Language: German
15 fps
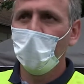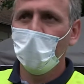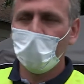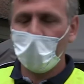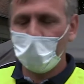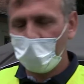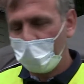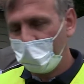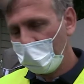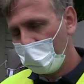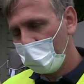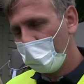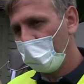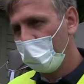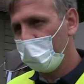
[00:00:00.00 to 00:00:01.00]
Dann waren wir
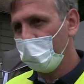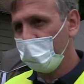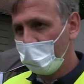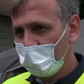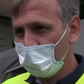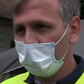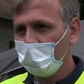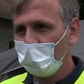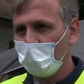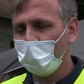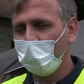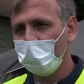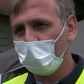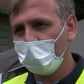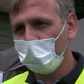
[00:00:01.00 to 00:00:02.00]
2016
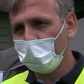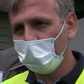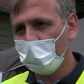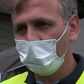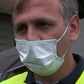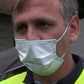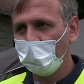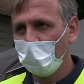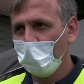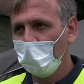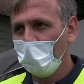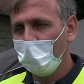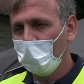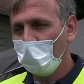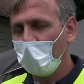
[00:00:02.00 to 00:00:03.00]
nochmal draußen.
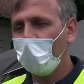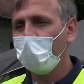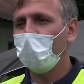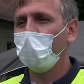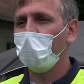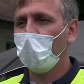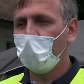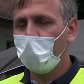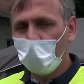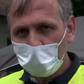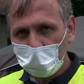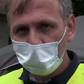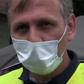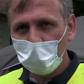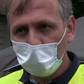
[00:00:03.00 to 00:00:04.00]
Da haben wir die
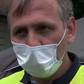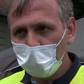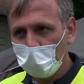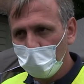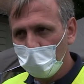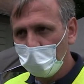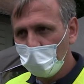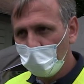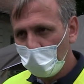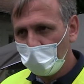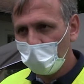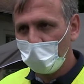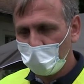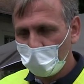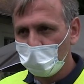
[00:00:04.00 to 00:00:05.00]
1150,
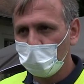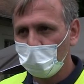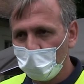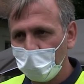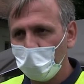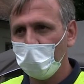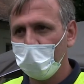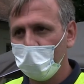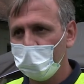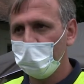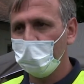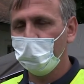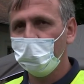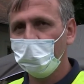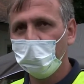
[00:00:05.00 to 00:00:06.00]
irgendwann so
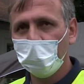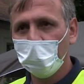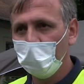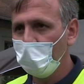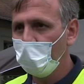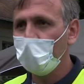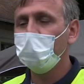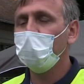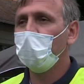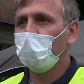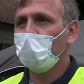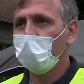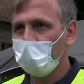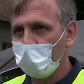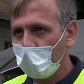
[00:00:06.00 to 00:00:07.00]
stufenweise. Ist
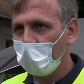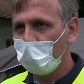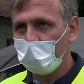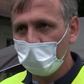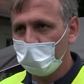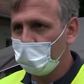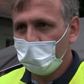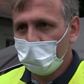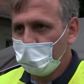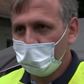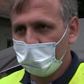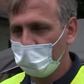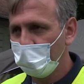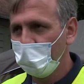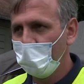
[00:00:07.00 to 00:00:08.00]
natürlich kein, äh,
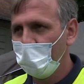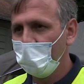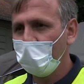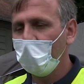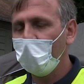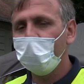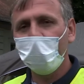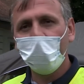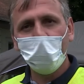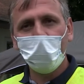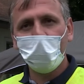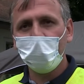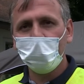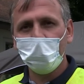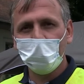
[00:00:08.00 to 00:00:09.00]
keine
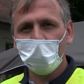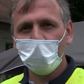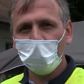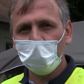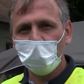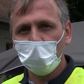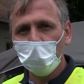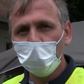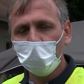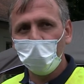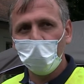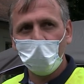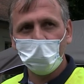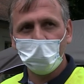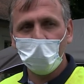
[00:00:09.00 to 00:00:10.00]
Rede, dass das irgendwie
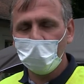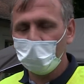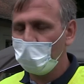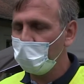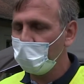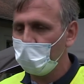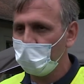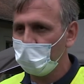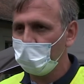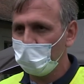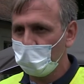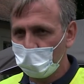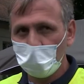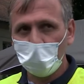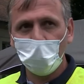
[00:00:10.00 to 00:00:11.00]
Stufenplan sein soll oder so
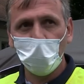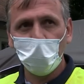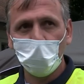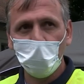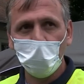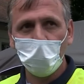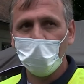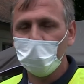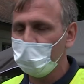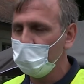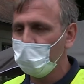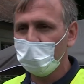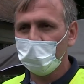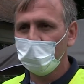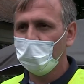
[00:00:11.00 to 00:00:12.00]
zu TVUD, da ist
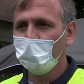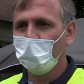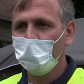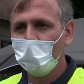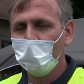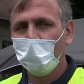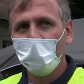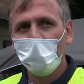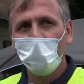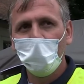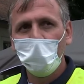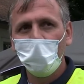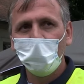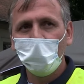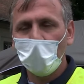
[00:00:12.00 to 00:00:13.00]
nichts.
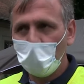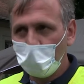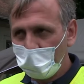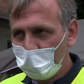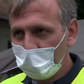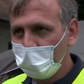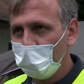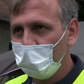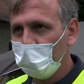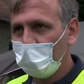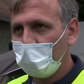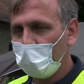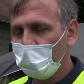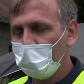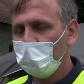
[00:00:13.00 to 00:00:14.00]
Und jetzt sind wir
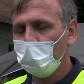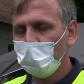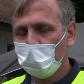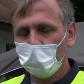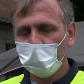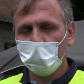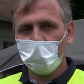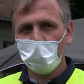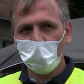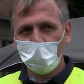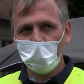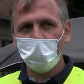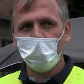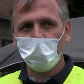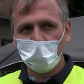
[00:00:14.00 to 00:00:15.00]
draußen schon äh,
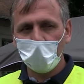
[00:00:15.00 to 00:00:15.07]
für den